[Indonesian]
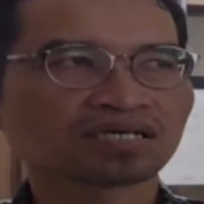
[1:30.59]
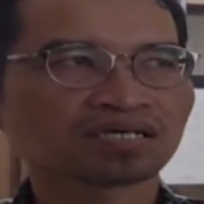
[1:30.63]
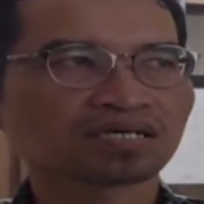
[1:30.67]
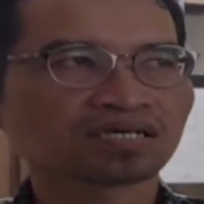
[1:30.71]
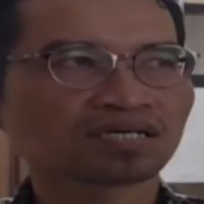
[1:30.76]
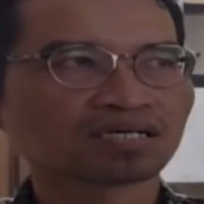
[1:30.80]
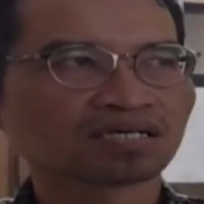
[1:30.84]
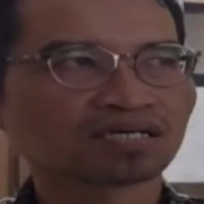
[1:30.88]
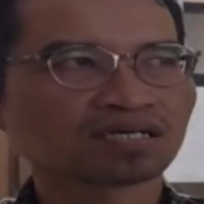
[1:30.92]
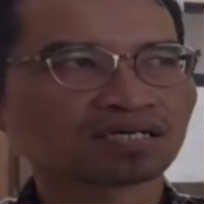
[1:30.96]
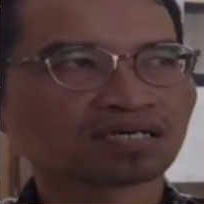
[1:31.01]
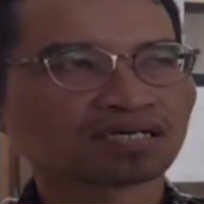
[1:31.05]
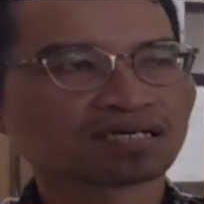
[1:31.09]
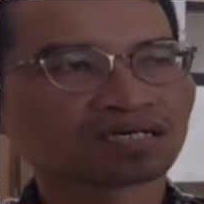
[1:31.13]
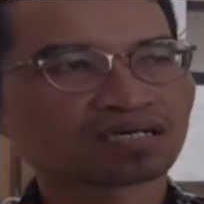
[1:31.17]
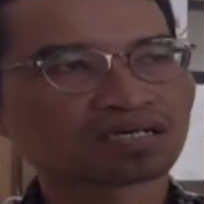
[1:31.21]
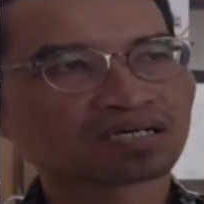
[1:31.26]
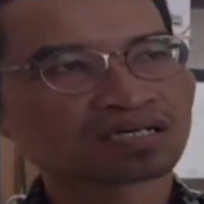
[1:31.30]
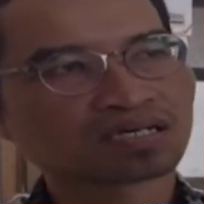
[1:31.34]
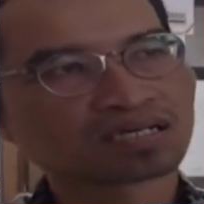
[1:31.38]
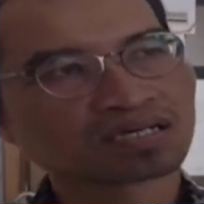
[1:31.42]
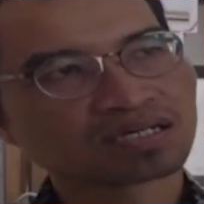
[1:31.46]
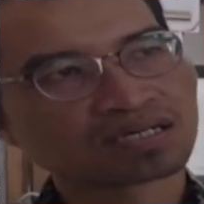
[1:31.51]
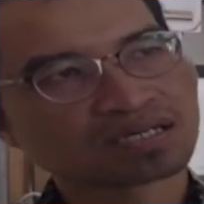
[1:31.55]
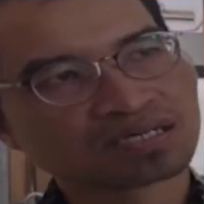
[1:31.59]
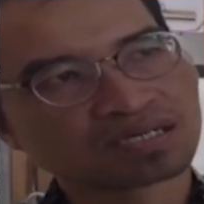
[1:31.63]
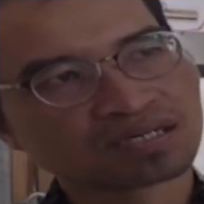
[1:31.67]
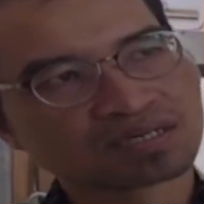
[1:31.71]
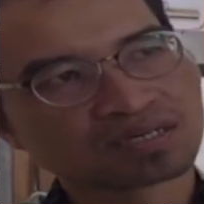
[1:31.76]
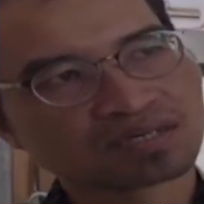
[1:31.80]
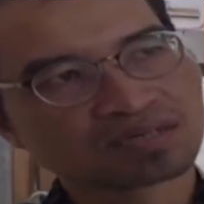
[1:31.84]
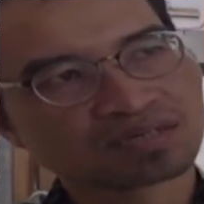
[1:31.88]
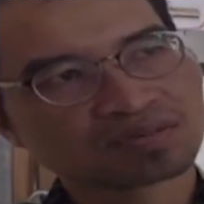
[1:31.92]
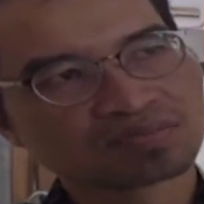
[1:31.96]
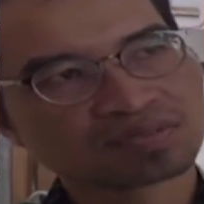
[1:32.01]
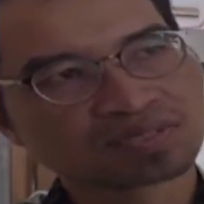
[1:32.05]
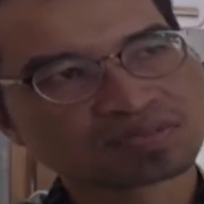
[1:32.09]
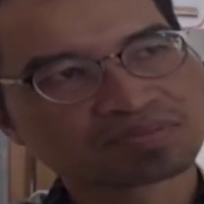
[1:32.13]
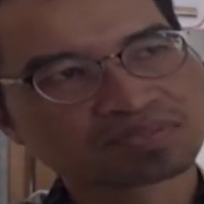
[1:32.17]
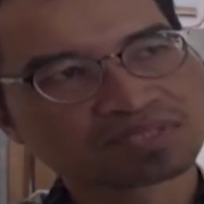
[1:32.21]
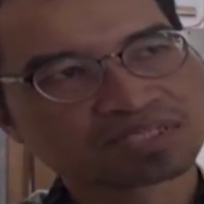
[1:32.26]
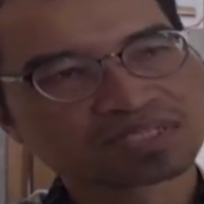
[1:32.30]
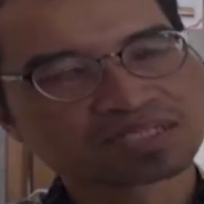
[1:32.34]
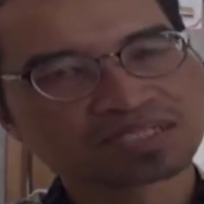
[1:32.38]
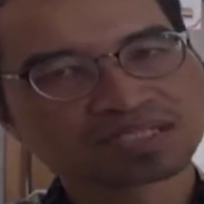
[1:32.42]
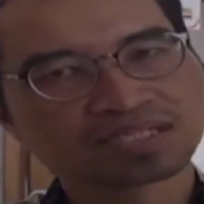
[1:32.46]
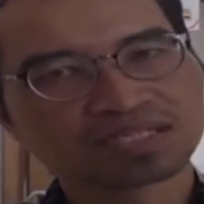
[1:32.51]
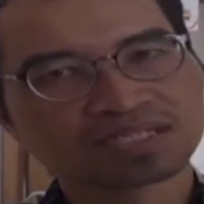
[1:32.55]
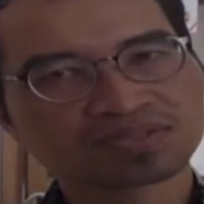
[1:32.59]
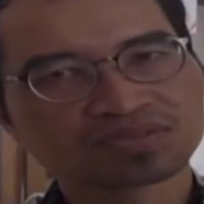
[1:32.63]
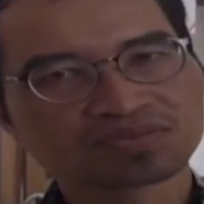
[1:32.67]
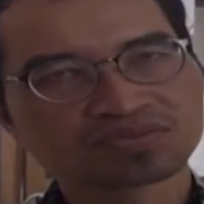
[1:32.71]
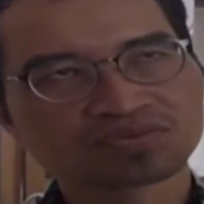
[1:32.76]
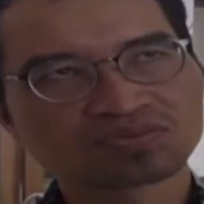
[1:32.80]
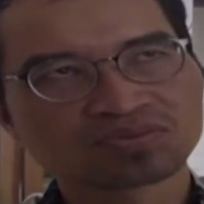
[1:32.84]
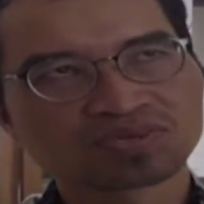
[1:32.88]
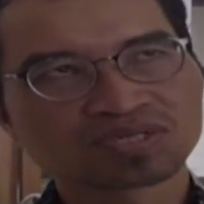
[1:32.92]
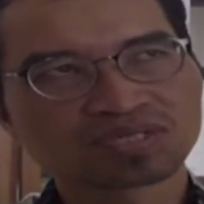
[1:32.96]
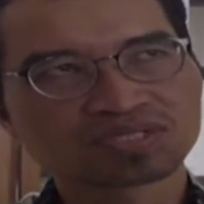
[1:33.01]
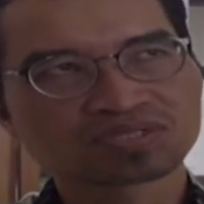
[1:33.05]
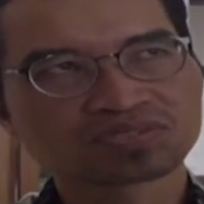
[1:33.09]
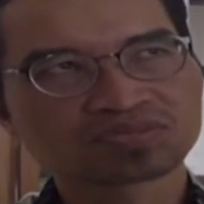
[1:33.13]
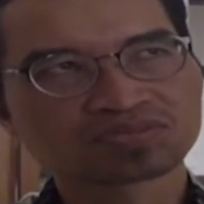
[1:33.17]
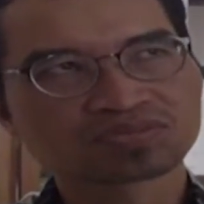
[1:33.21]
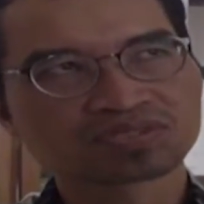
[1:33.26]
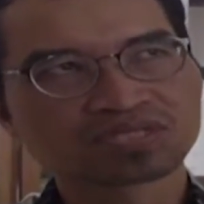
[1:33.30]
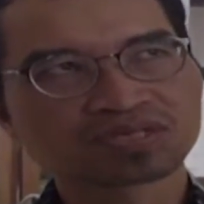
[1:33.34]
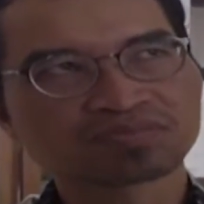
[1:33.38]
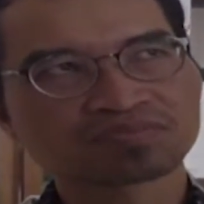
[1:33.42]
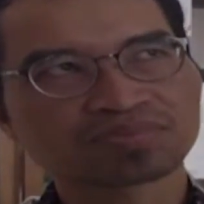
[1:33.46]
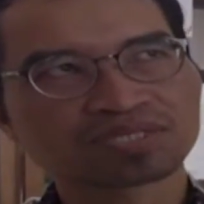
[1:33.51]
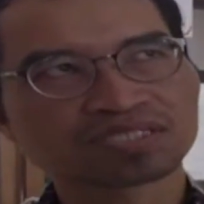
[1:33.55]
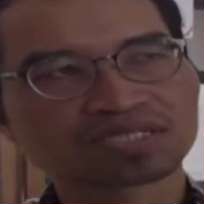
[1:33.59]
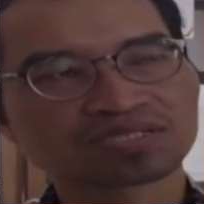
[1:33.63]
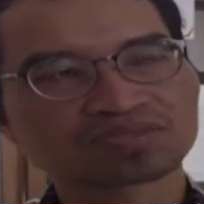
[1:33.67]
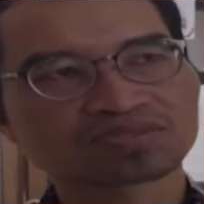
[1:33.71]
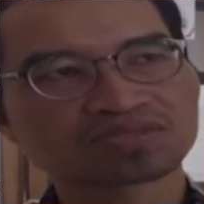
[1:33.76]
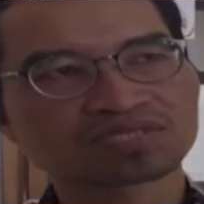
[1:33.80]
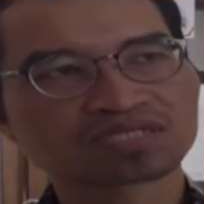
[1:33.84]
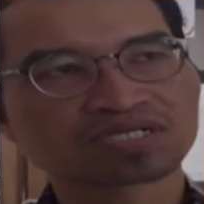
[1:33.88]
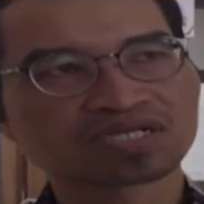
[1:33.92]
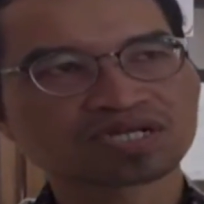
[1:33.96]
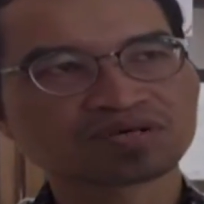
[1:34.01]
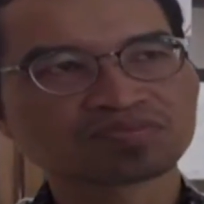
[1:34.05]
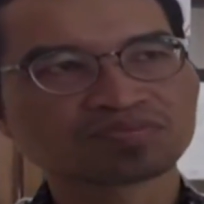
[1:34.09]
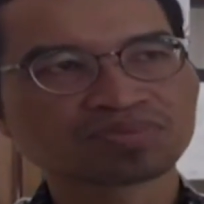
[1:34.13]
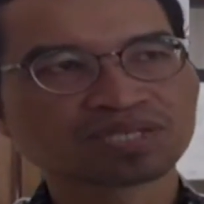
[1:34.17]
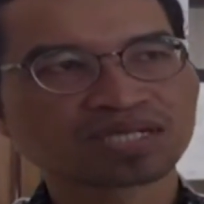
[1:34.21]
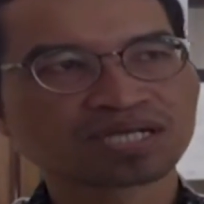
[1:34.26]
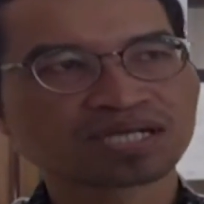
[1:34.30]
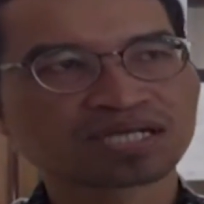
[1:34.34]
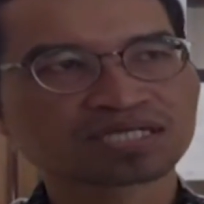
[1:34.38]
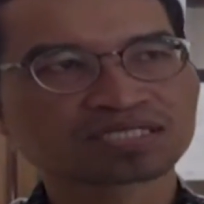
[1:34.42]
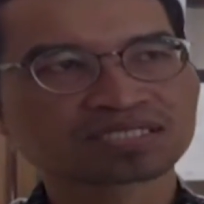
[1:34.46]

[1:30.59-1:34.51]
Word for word: eh, berapa tadi? dua juta empat ratus tiga